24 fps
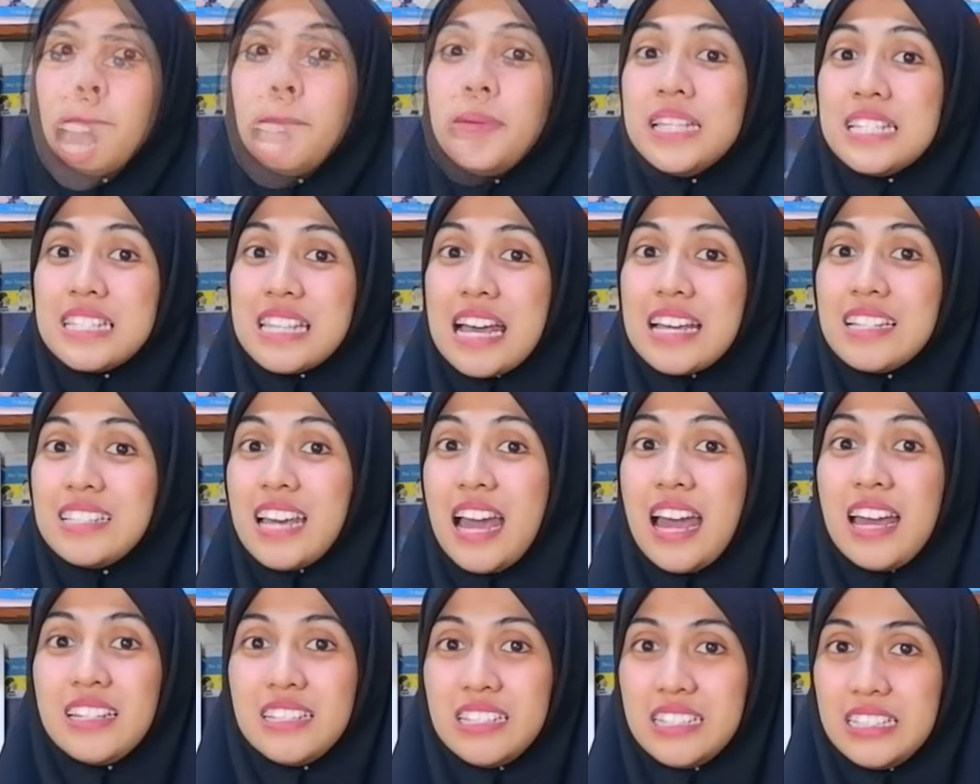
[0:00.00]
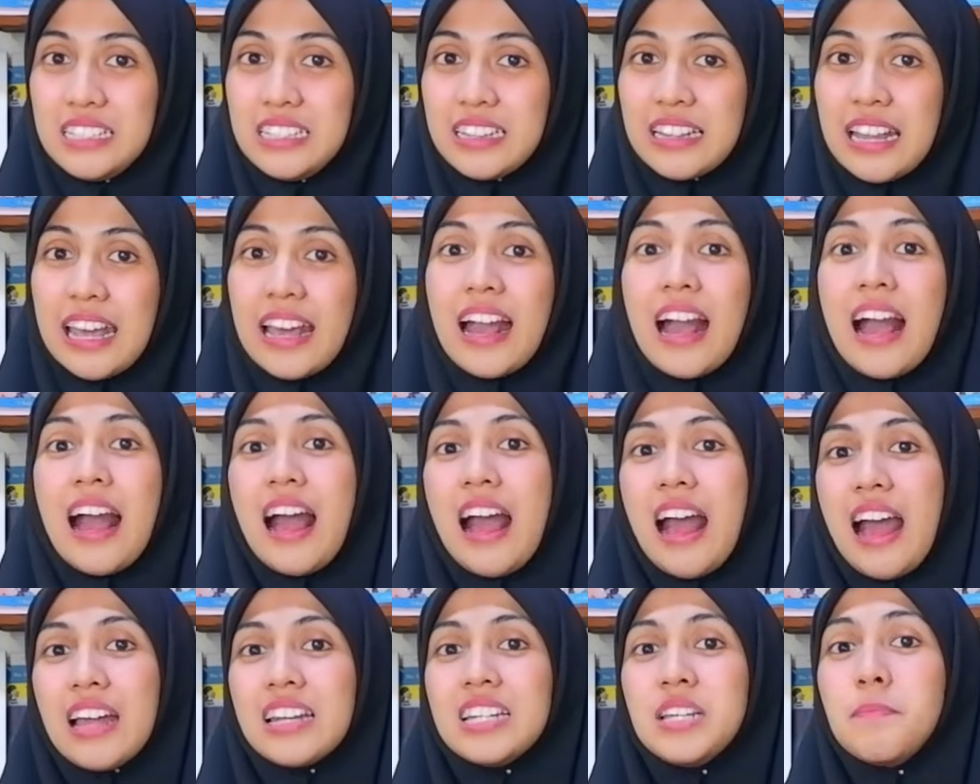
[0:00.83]
Bisa jadi
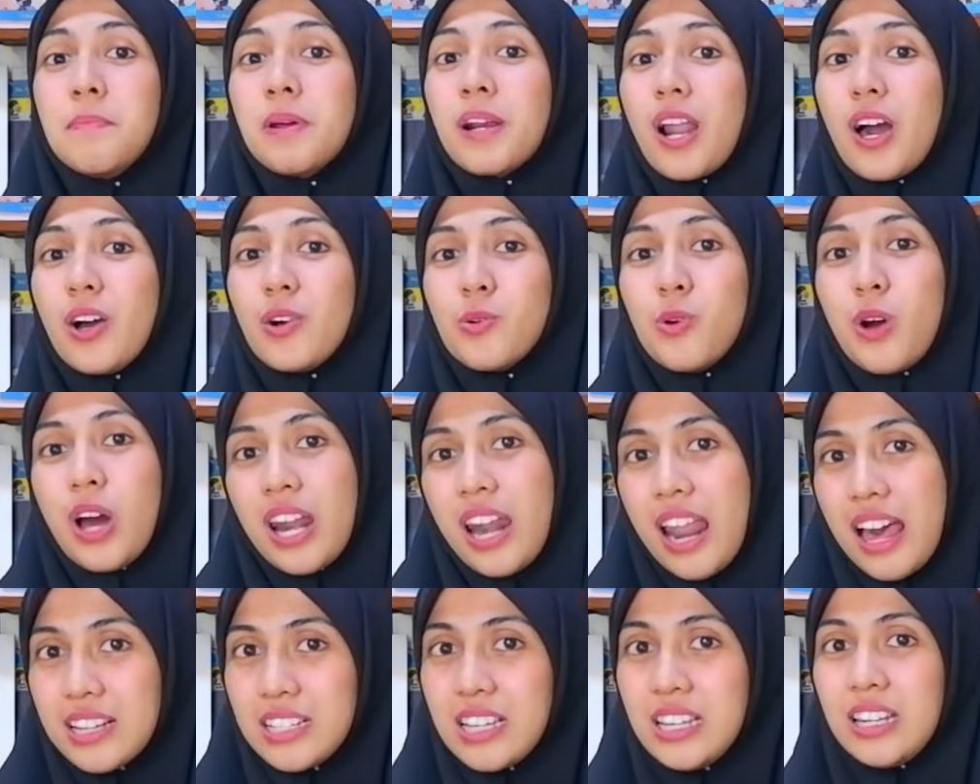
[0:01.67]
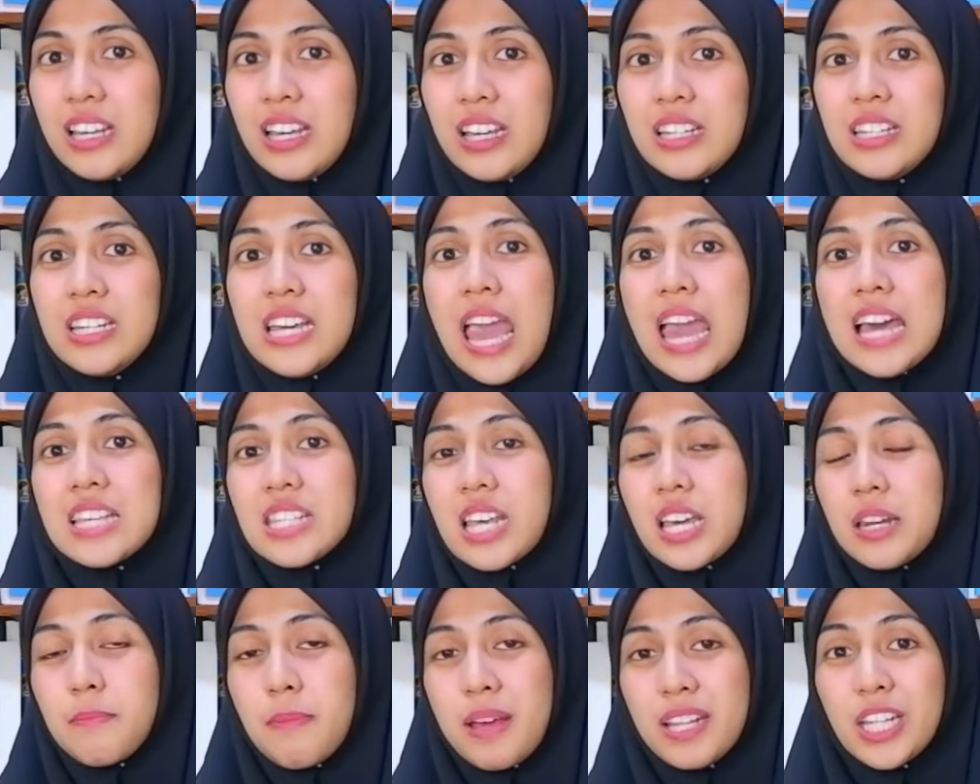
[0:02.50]
TKA diberlakukan lagi nih di
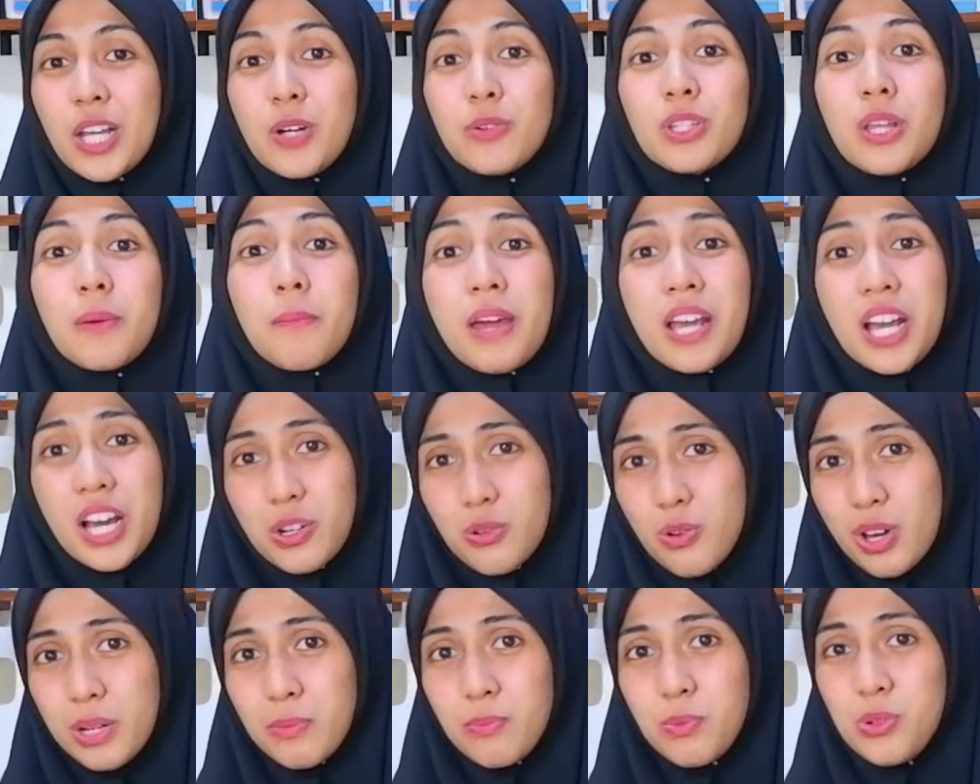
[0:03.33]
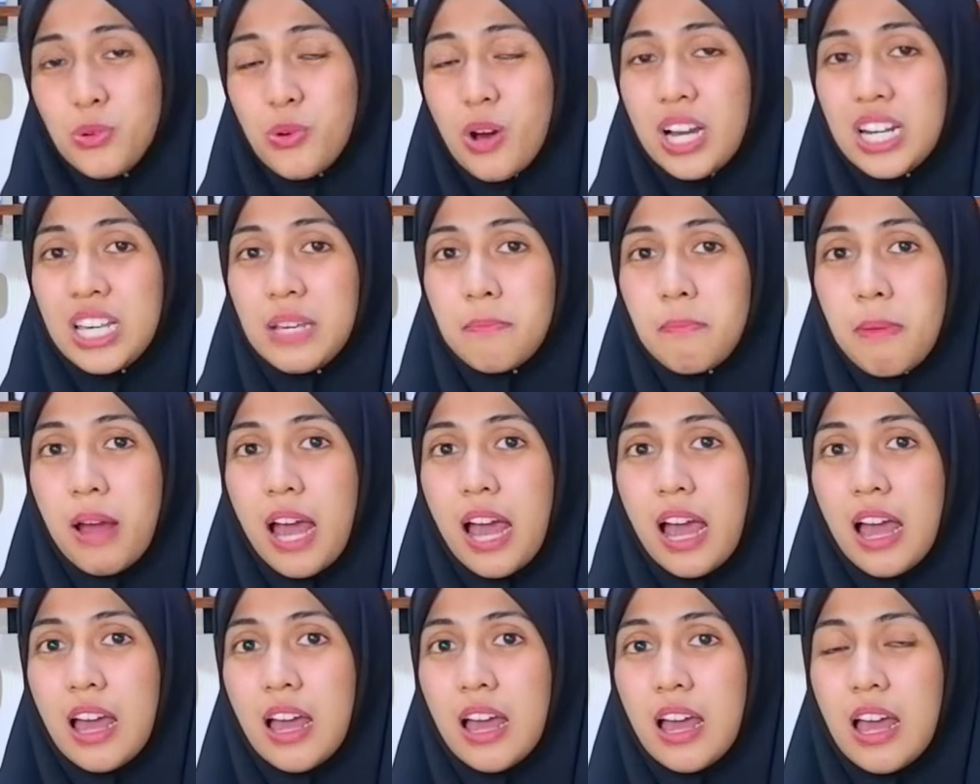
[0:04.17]
SNBT UTBK
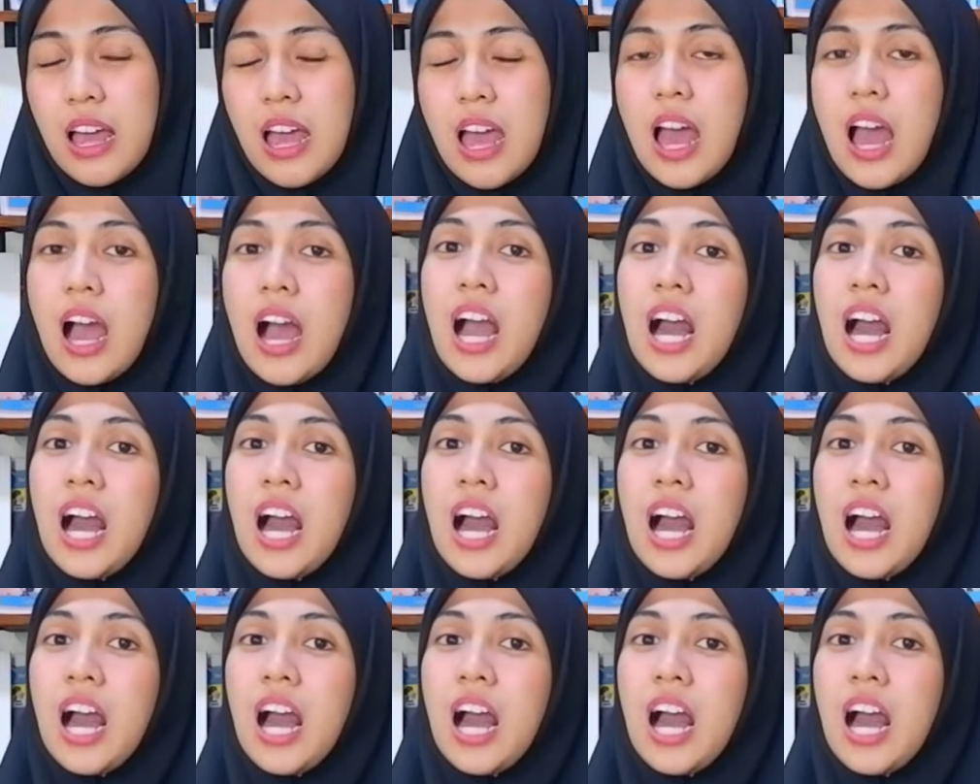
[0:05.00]
2025.